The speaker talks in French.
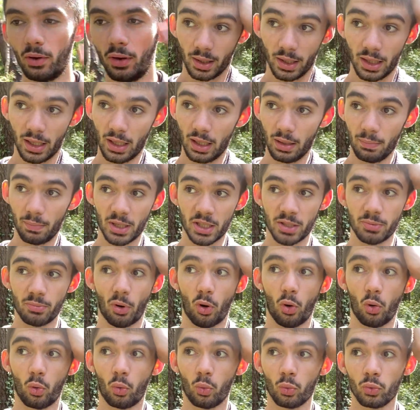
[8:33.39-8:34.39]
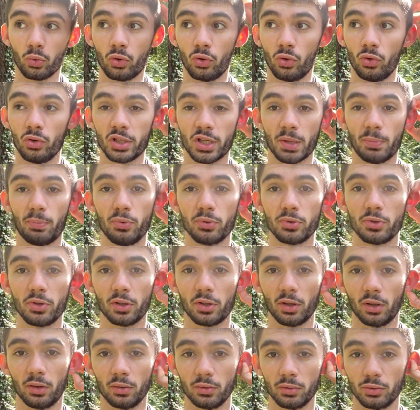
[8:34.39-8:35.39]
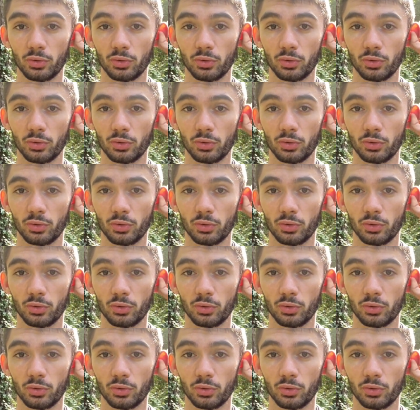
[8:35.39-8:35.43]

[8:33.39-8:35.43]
Et bah, je me rends compte que j'ai plus de temps.